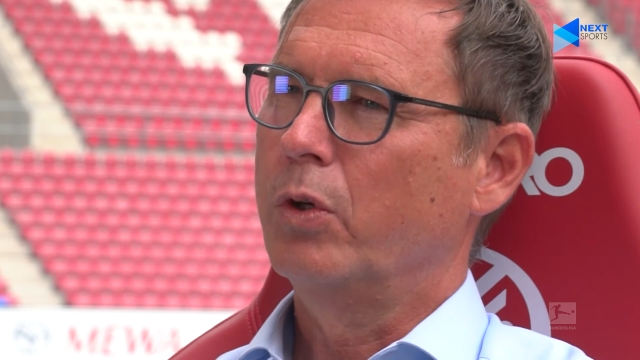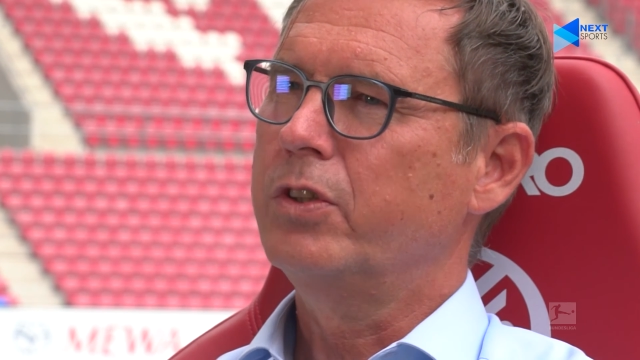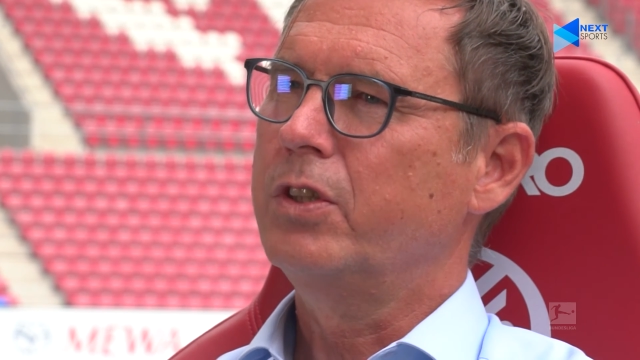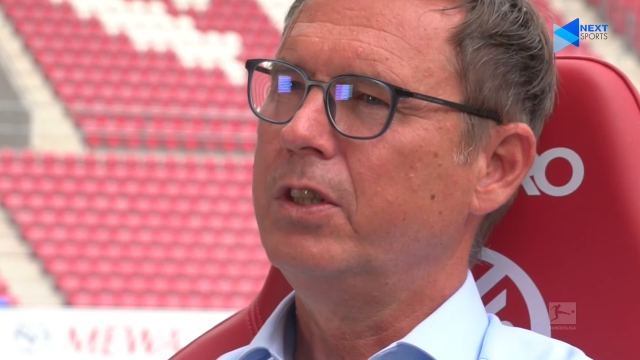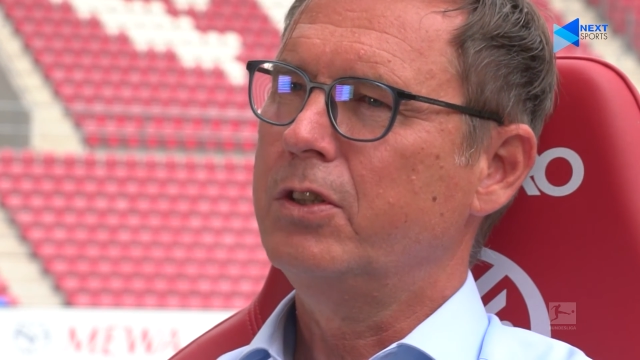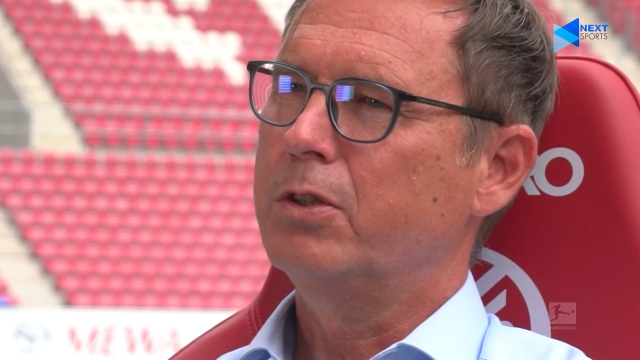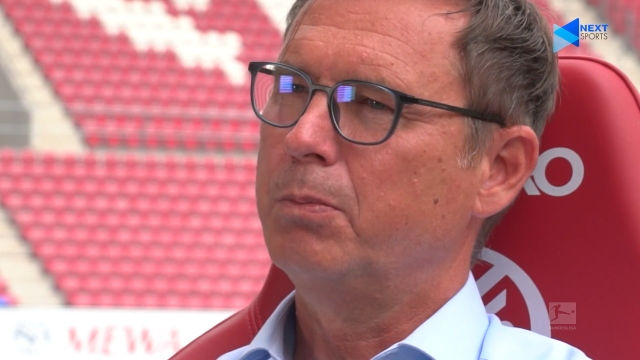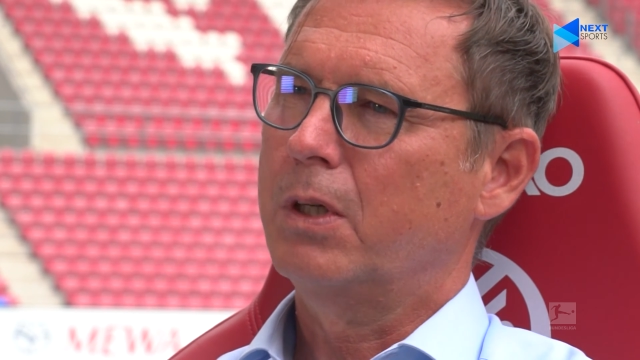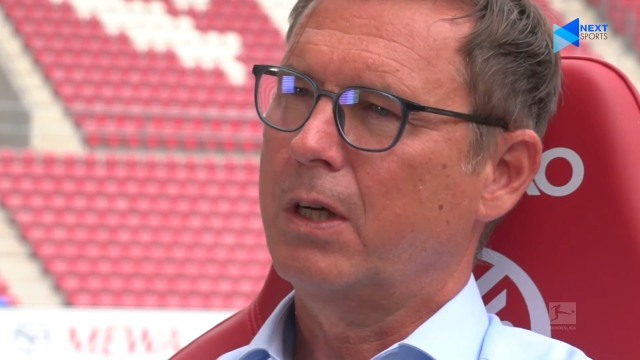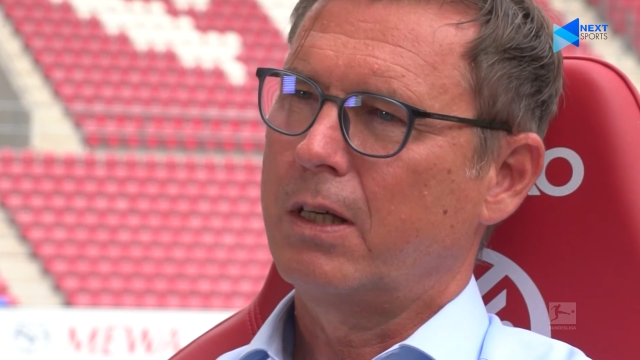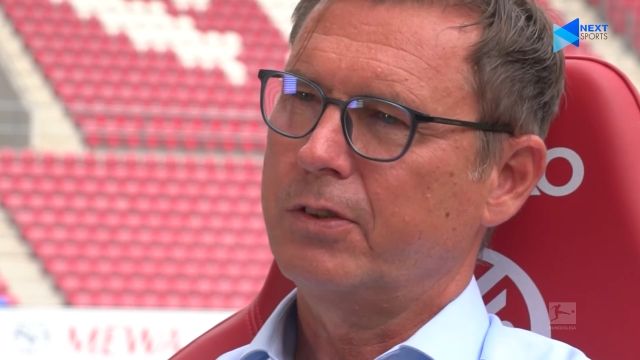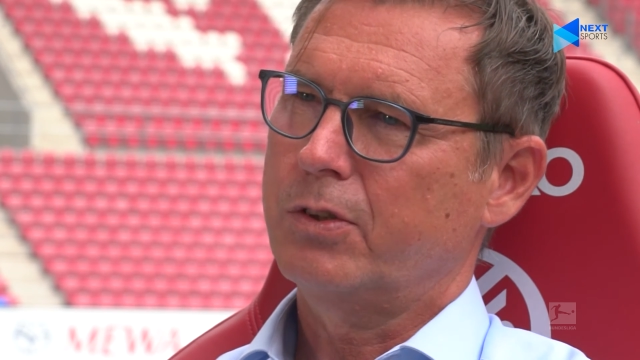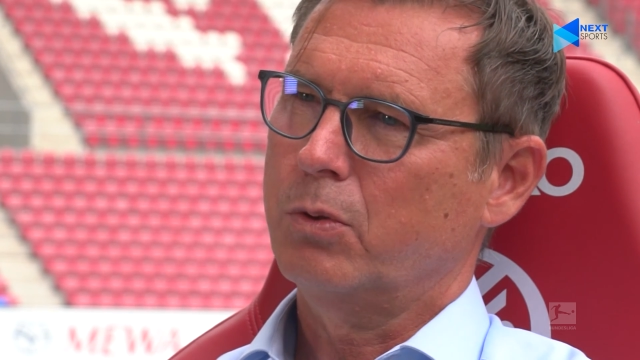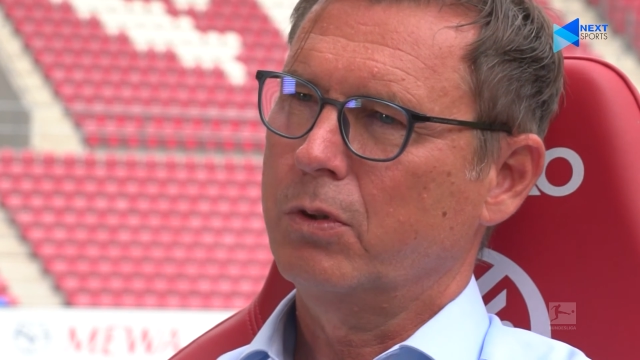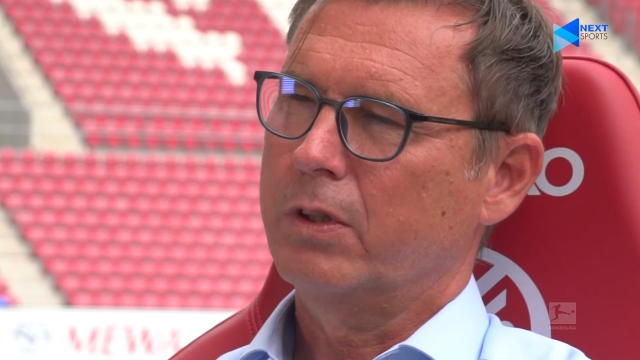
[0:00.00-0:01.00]
30 năm trước
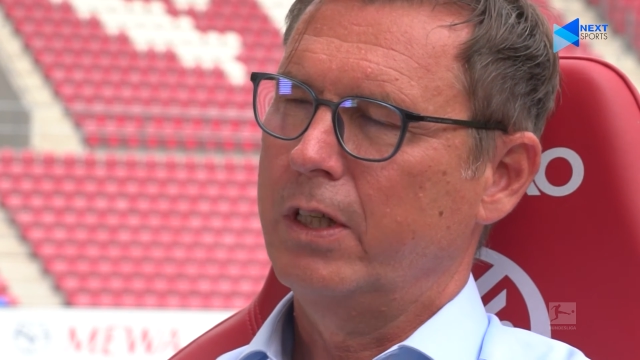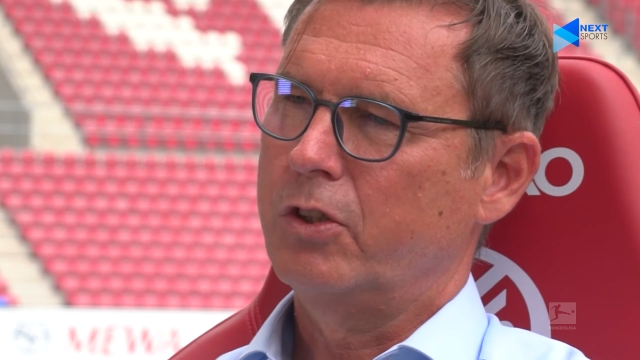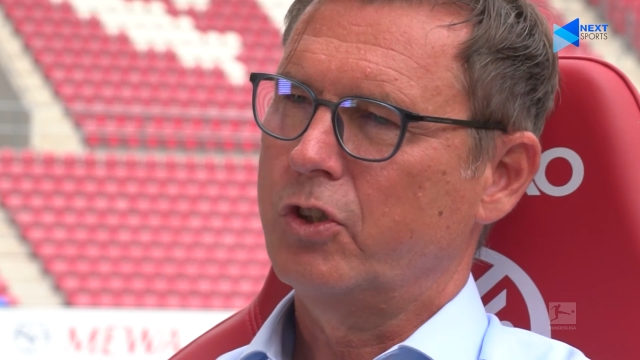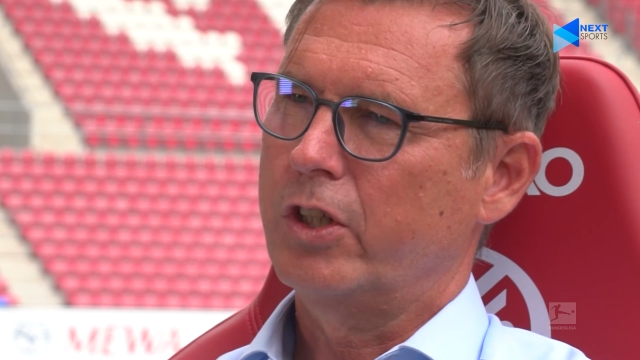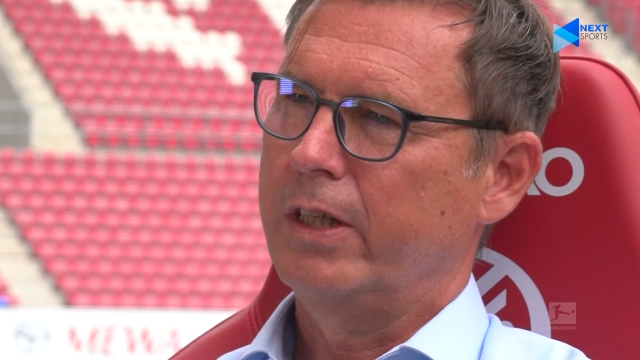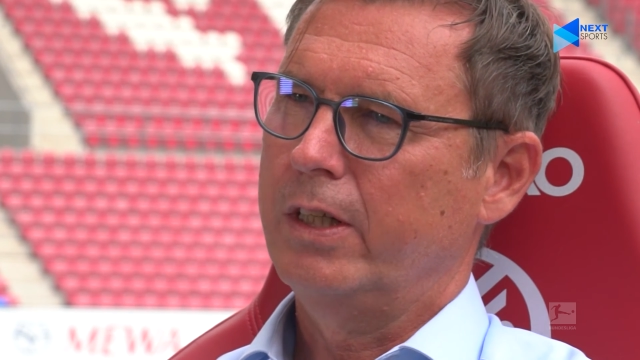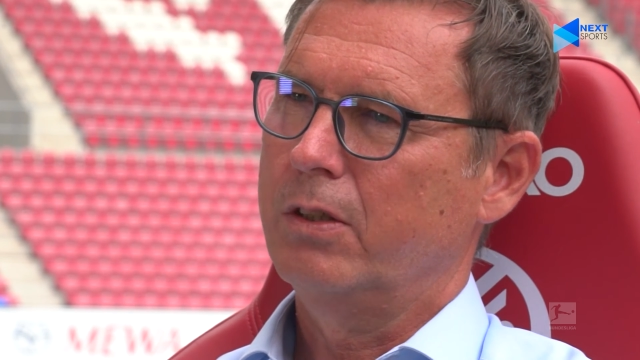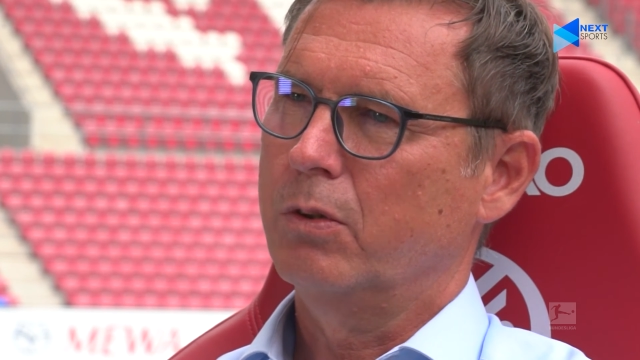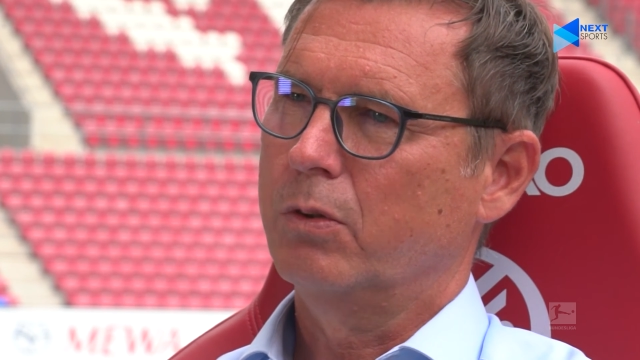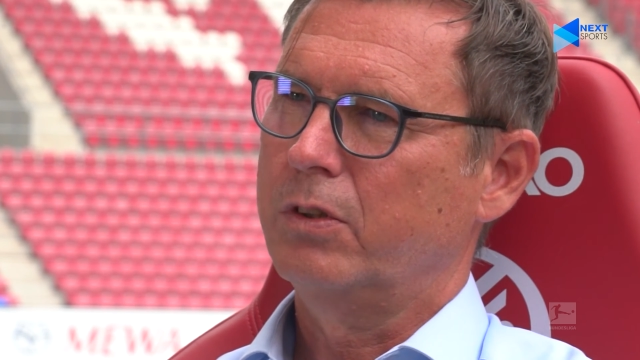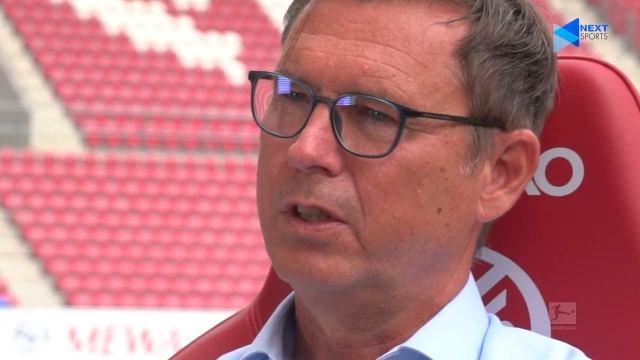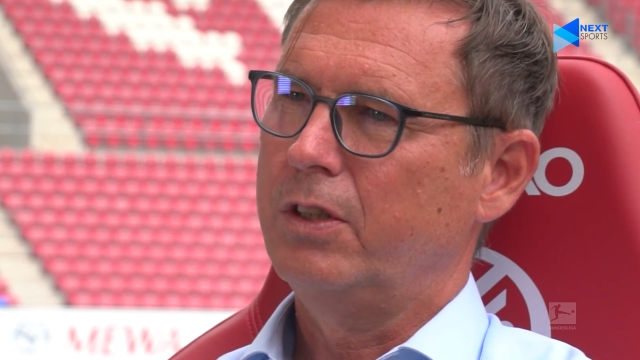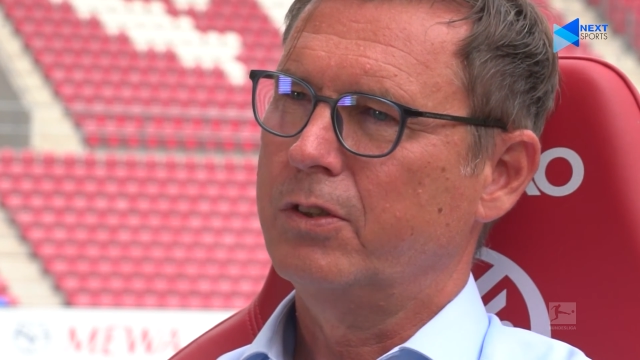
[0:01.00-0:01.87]
người ta không quá cuồng nhiệt vào